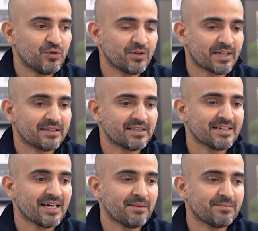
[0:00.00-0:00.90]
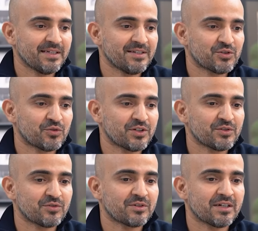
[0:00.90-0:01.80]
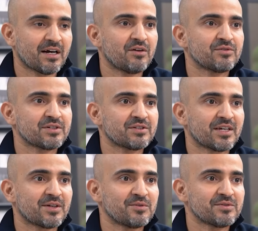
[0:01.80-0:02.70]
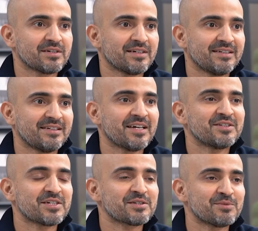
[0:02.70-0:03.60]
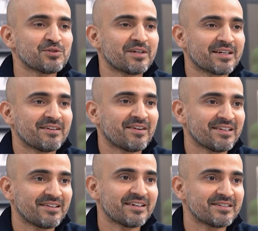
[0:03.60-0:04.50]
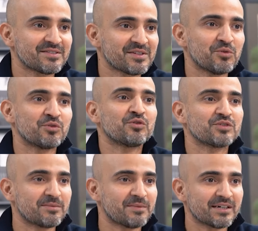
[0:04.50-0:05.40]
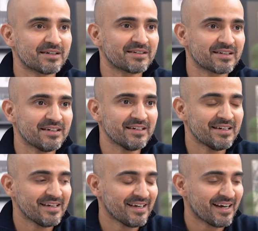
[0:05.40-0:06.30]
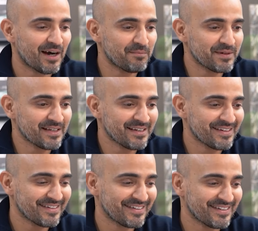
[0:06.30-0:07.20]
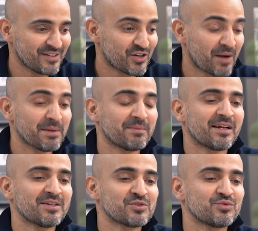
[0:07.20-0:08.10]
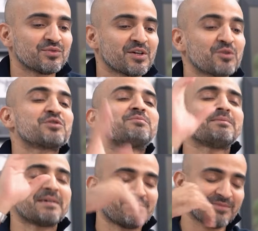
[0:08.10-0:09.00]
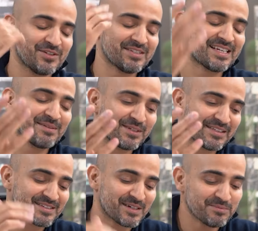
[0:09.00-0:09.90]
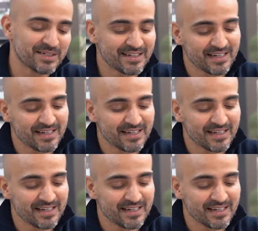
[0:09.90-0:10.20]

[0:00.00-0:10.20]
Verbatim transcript: लोग कहते हैं कि आपने छोटे छोटे गाँव से शहरों से डाइजेस्ट में जो लिखने वाले राइटर्स थे उनको जमा करके अपने ड्रामे बनाना शुरू किया और इसमें मैं द रीज़न आई ब्रिंग दिस अप